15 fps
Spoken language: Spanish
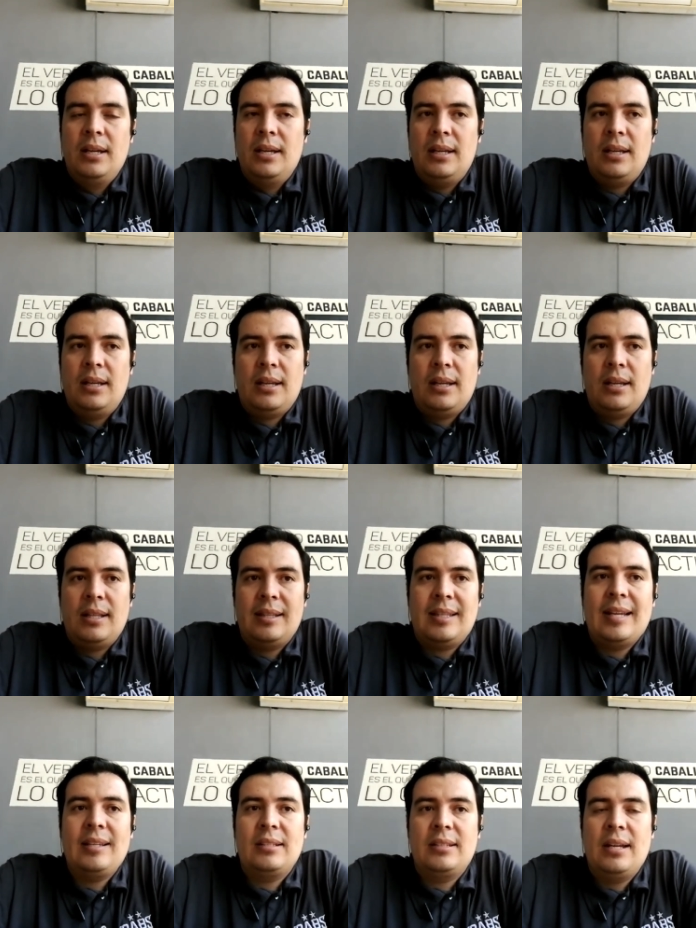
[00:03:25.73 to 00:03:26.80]
eh,
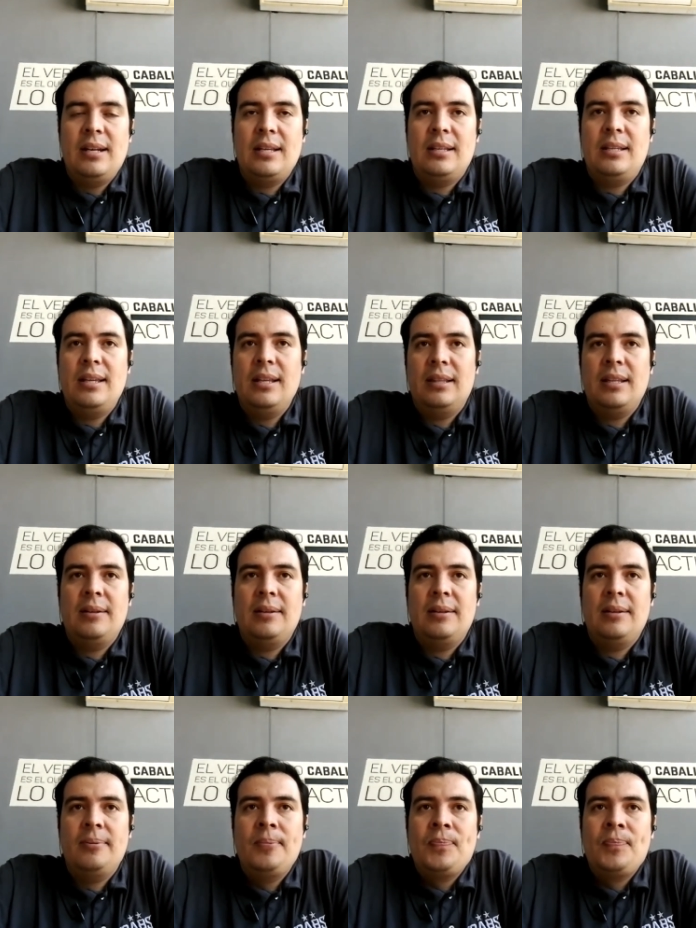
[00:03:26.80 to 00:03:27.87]
detalles que le inquieten.
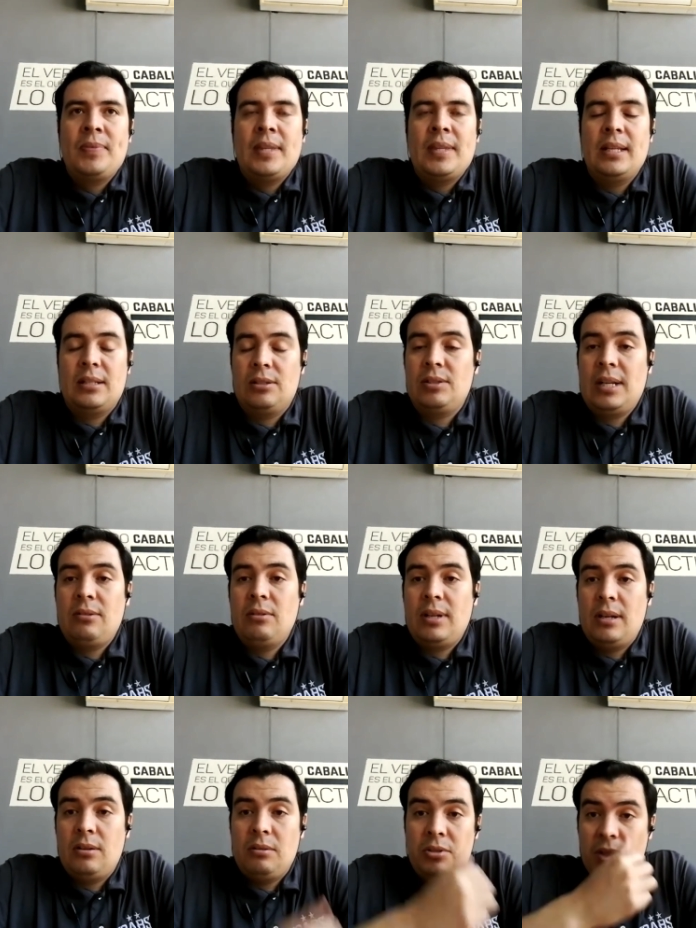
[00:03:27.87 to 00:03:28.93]
Y eso es algo que
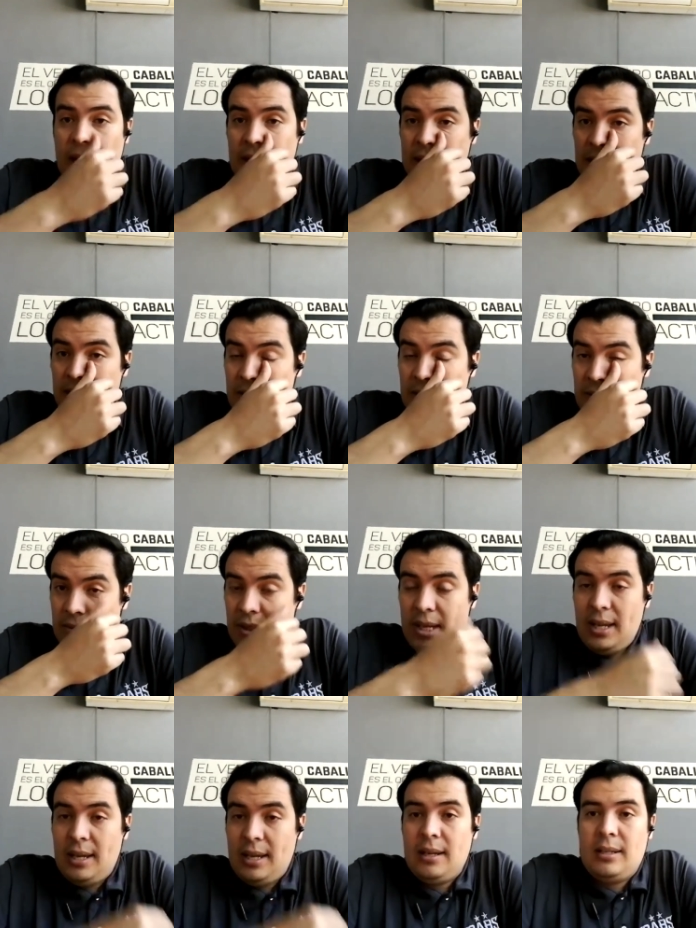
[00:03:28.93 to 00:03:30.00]
el coach hace, ¿no? O
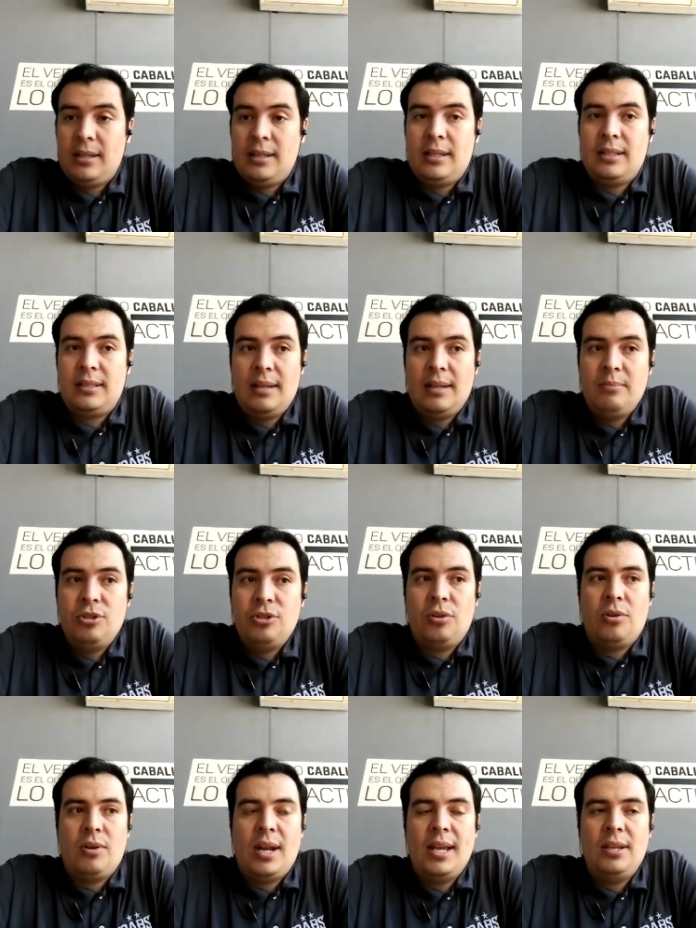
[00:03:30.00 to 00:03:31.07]
sea, está mucho
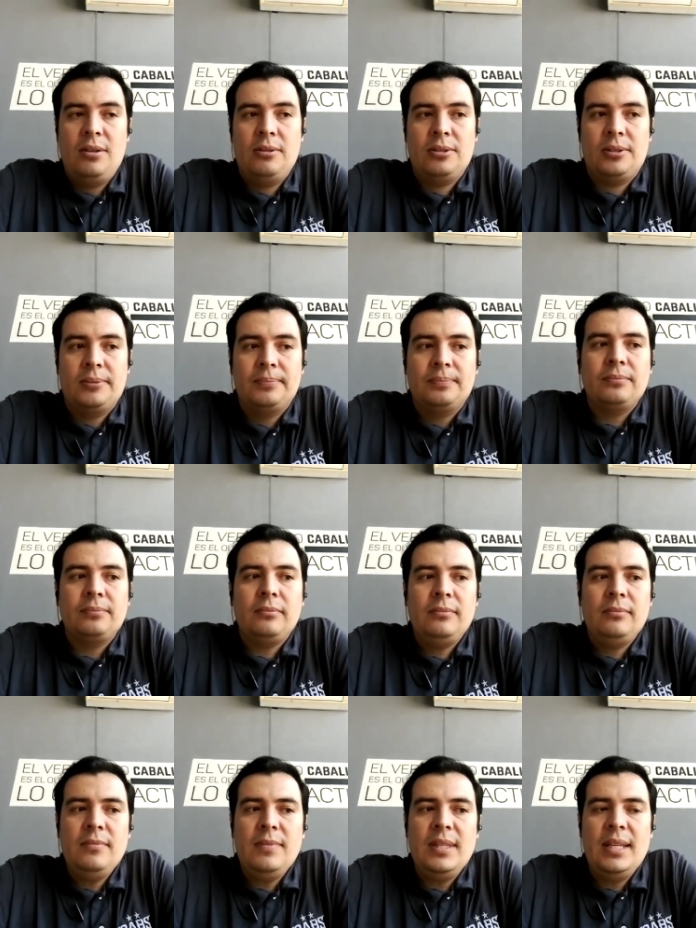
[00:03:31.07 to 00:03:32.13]
con ellos,
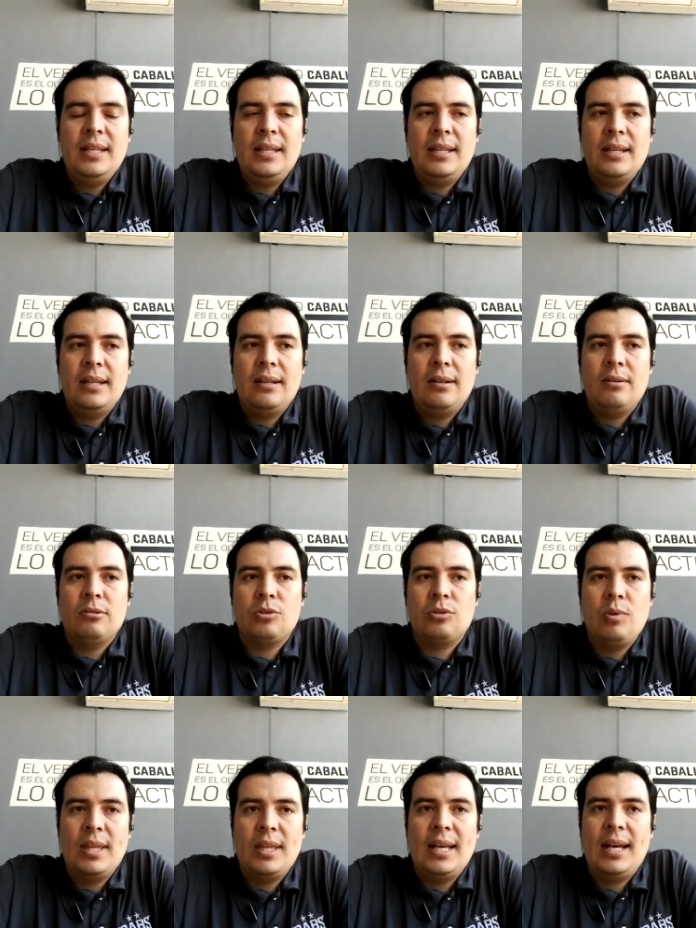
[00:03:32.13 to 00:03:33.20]
eh, los
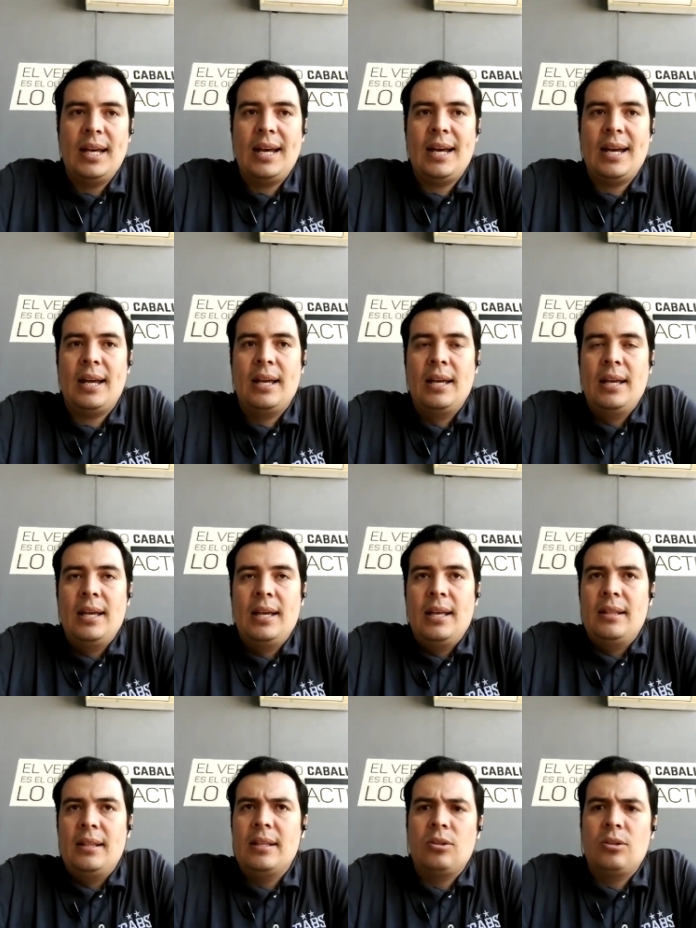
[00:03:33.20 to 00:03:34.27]
cuida
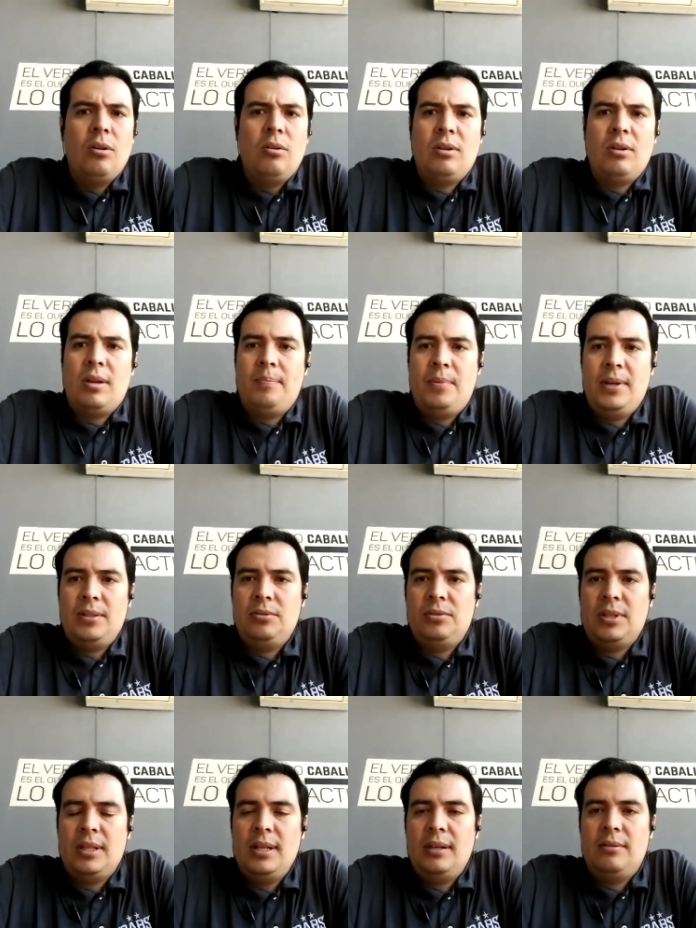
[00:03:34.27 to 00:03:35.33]
de todo lo que pueda
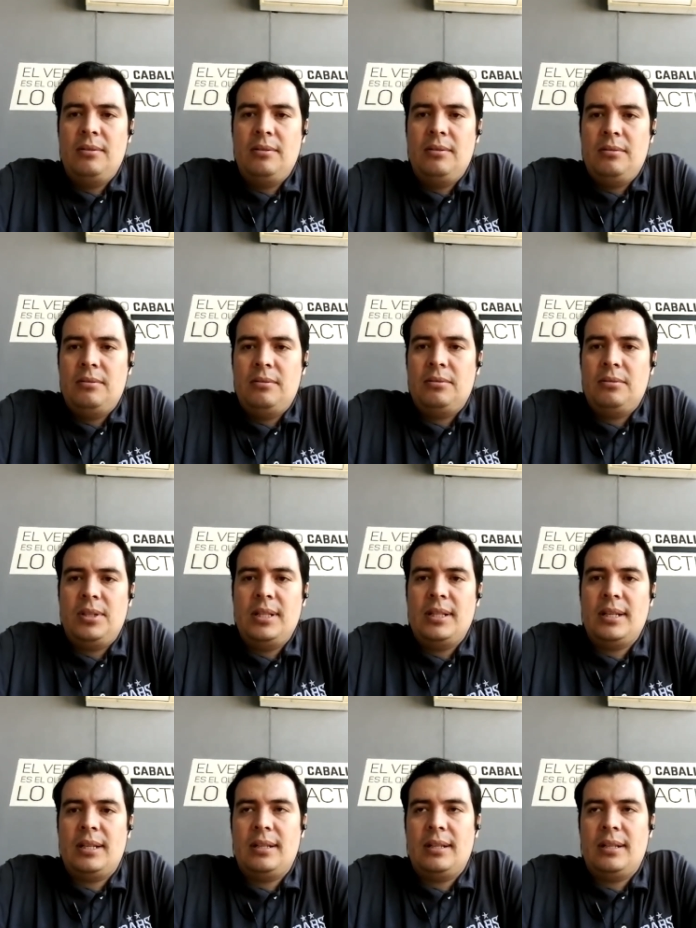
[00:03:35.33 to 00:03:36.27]
suceder, ¿no? no sin